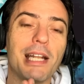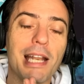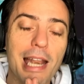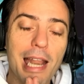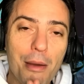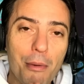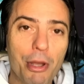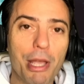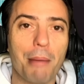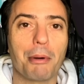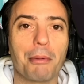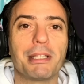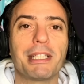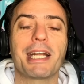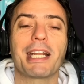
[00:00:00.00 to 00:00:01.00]
les voy a
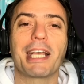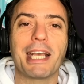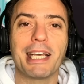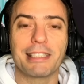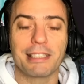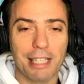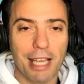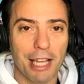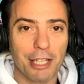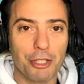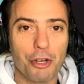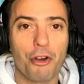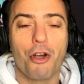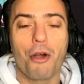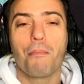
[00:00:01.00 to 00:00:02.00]
prometer que este
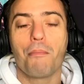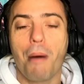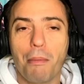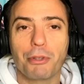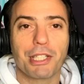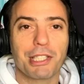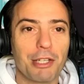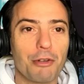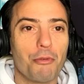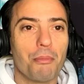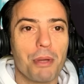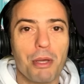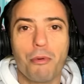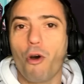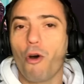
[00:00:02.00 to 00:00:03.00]
año vamos a hacer un
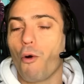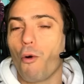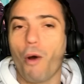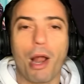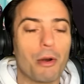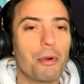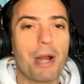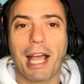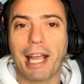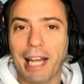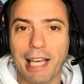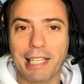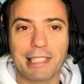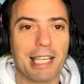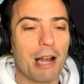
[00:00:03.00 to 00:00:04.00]
vivo o alguna
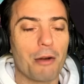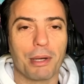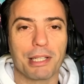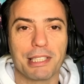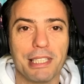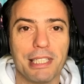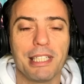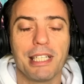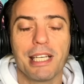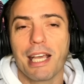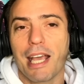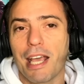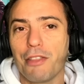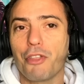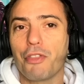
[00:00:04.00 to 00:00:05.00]
clase, algo así,
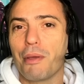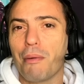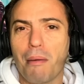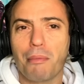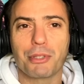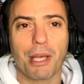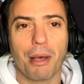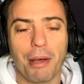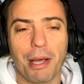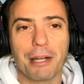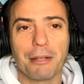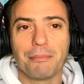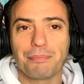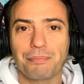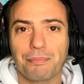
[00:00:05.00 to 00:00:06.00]
en donde vamos a ver
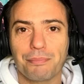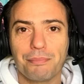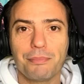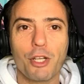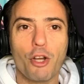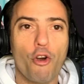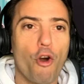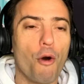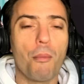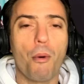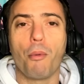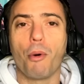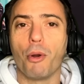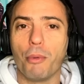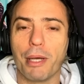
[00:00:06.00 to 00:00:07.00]
cómo
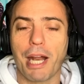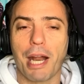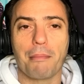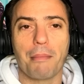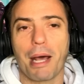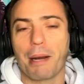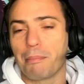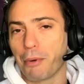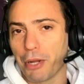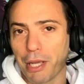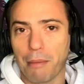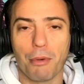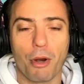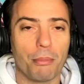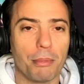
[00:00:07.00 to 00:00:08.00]
volver a armar, por
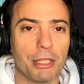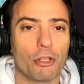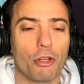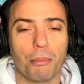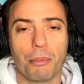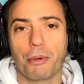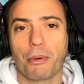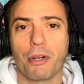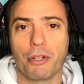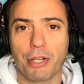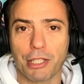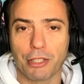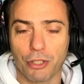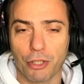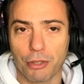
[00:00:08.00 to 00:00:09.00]
ejemplo, el método por
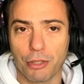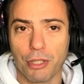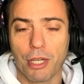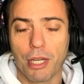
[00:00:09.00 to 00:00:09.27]
valoración,